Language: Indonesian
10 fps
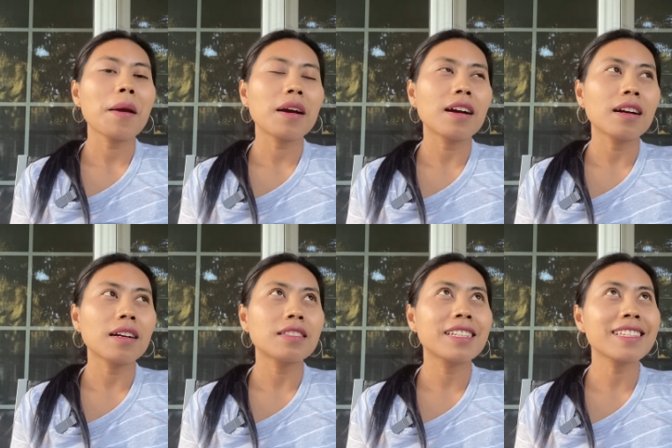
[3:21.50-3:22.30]

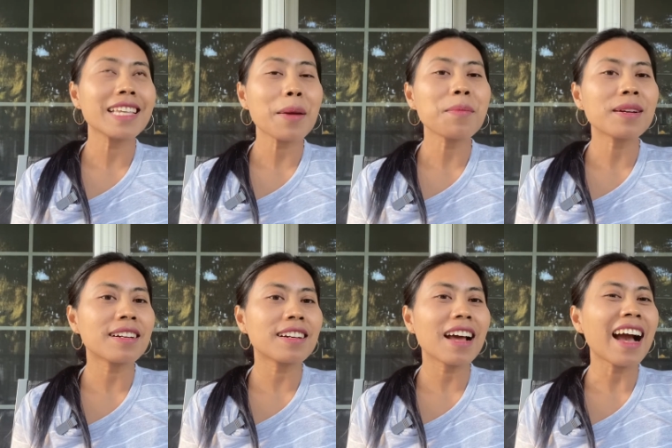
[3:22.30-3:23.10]
Eh,
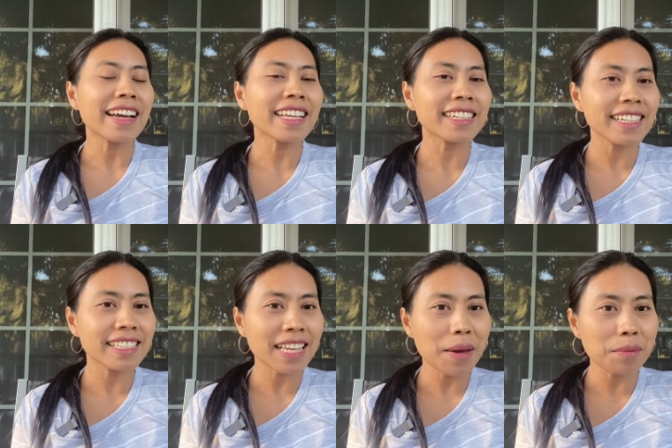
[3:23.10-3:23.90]
Desember akhir
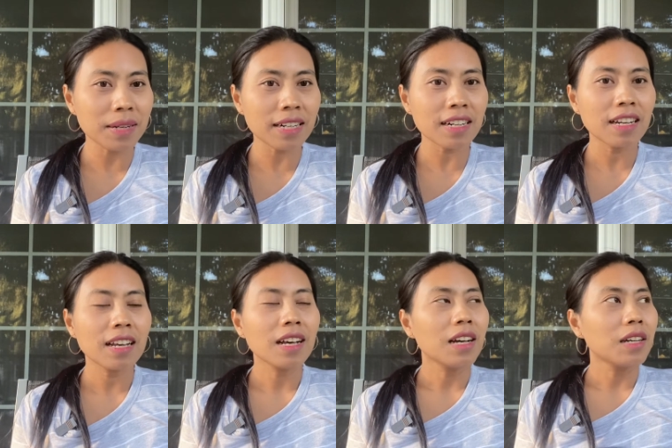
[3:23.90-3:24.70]
Desember
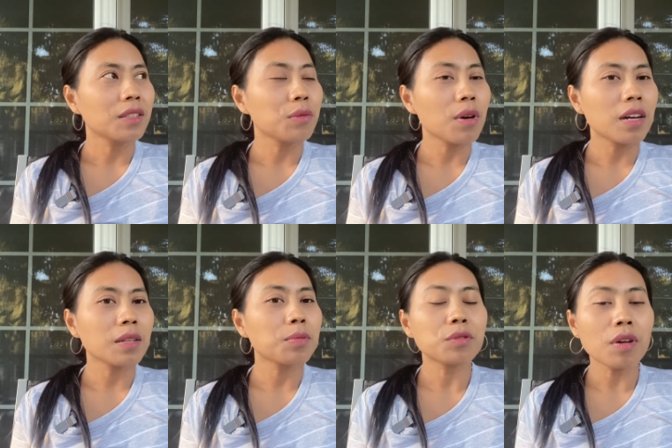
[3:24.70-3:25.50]

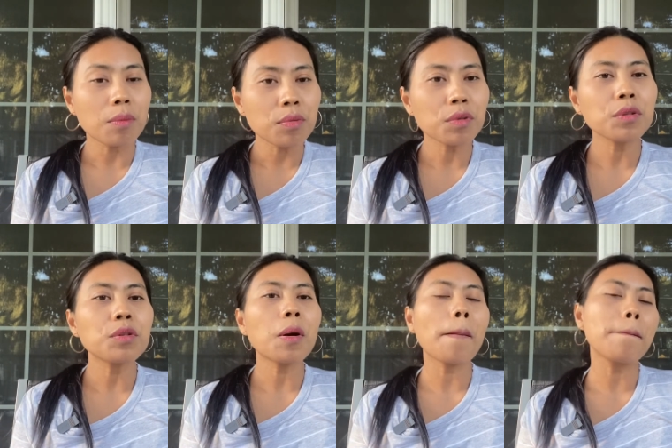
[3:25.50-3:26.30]

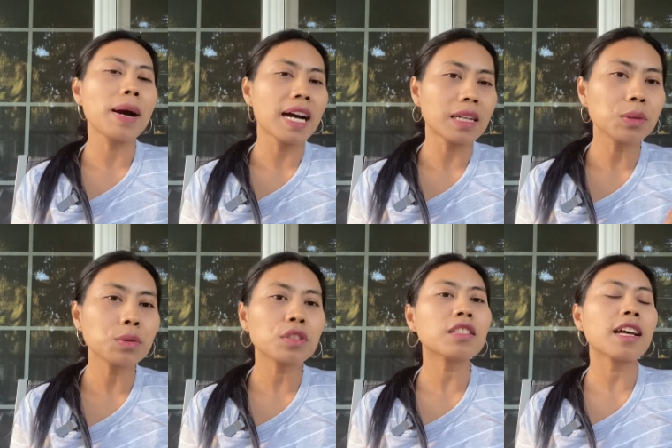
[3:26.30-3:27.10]
2020 baru
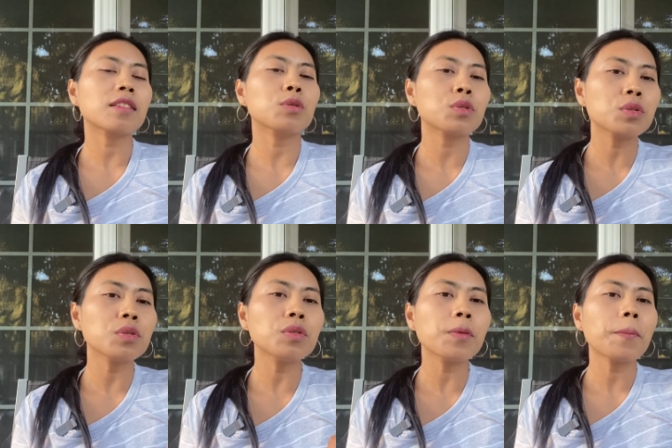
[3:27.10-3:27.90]

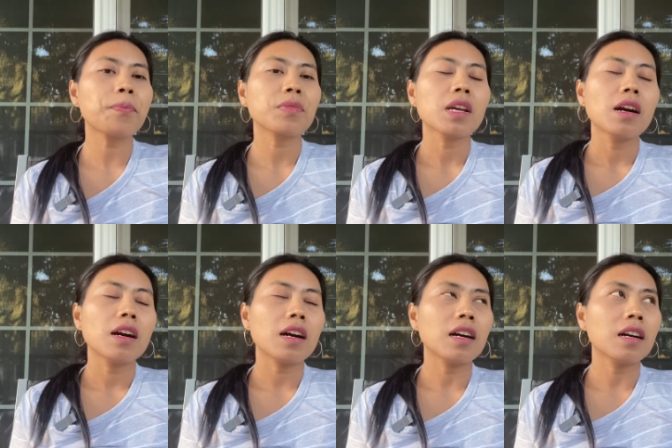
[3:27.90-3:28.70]
statusku
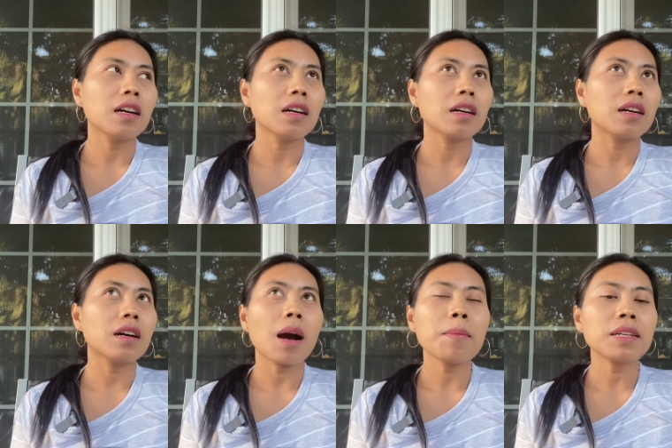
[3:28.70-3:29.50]
uh,
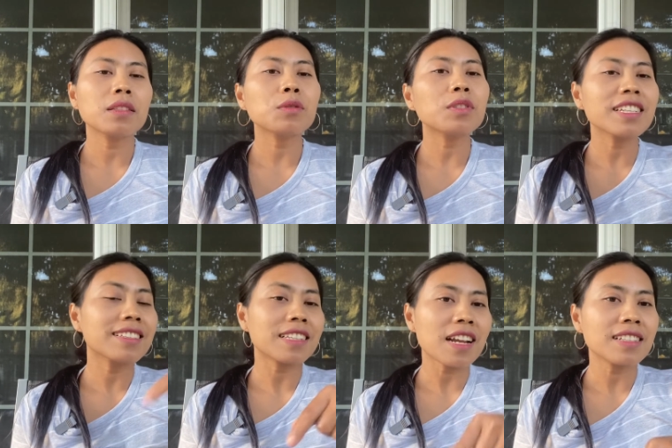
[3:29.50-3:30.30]
apa itu
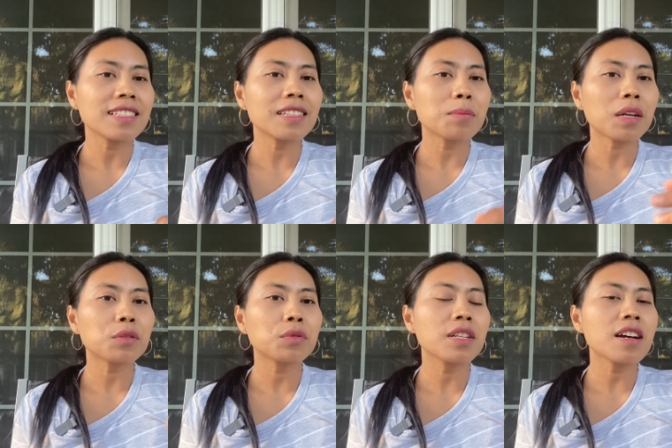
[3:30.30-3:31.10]
in transit
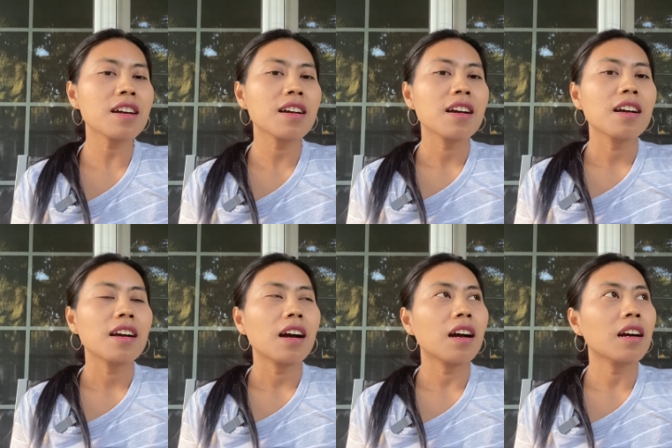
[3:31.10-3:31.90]
maksudnya
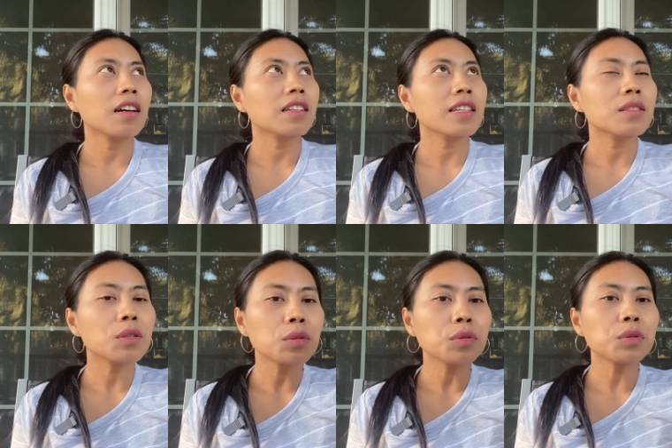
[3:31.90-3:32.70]
uh,
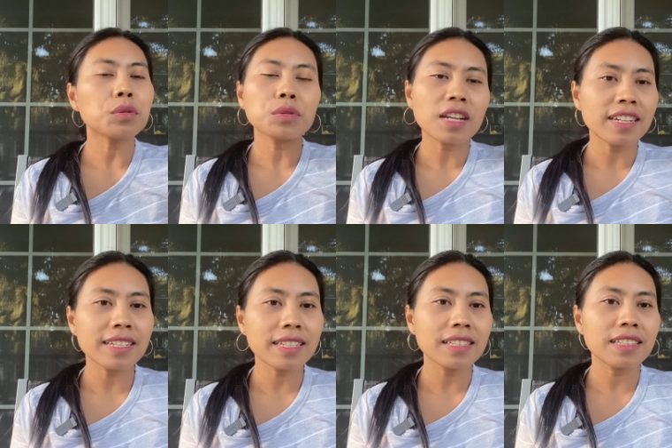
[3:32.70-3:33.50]
udah
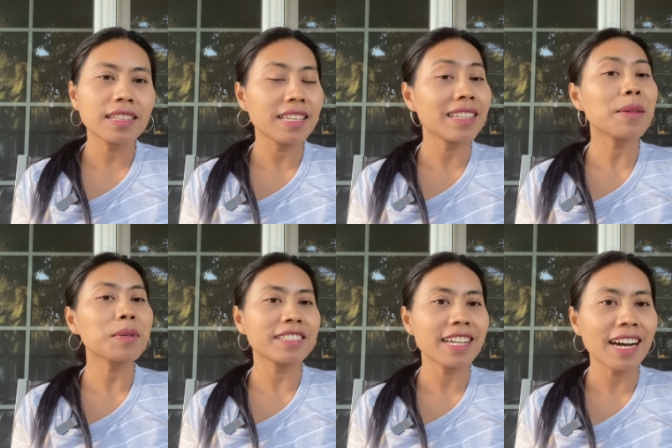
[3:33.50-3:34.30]

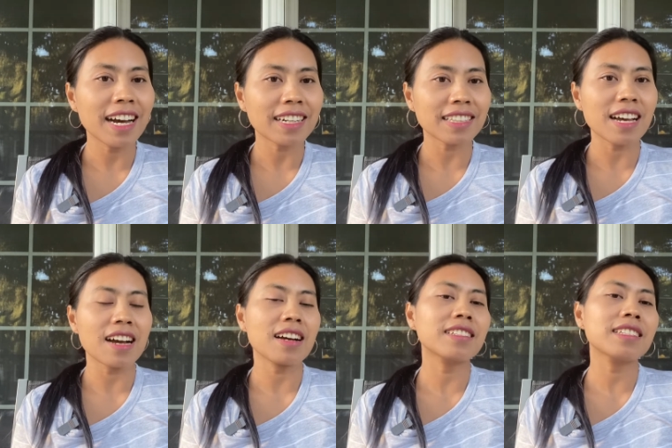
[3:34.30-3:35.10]
dikirim ke
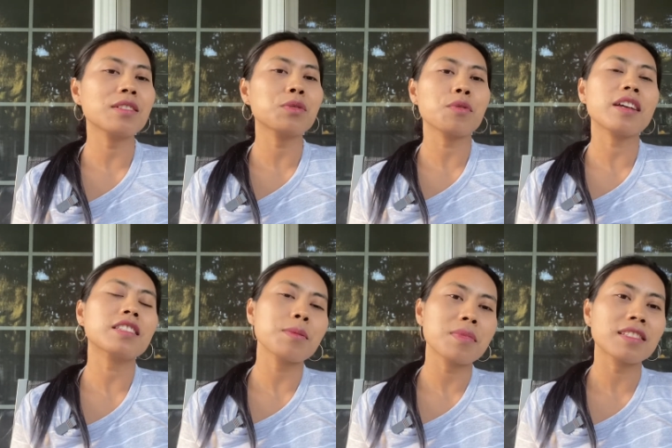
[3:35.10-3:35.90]
Jakarta di
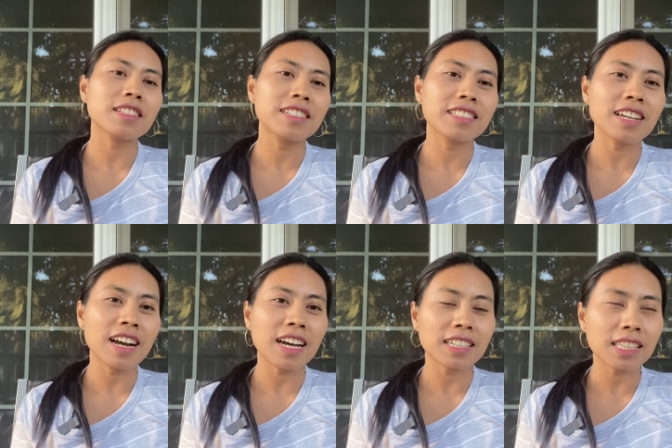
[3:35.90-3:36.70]
US Embassy di
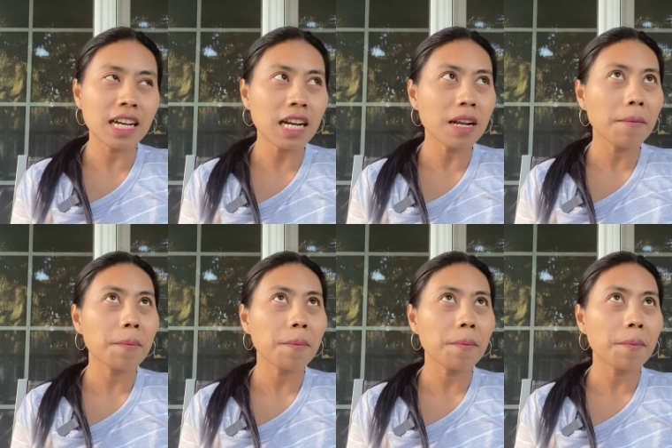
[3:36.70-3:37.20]
Jakarta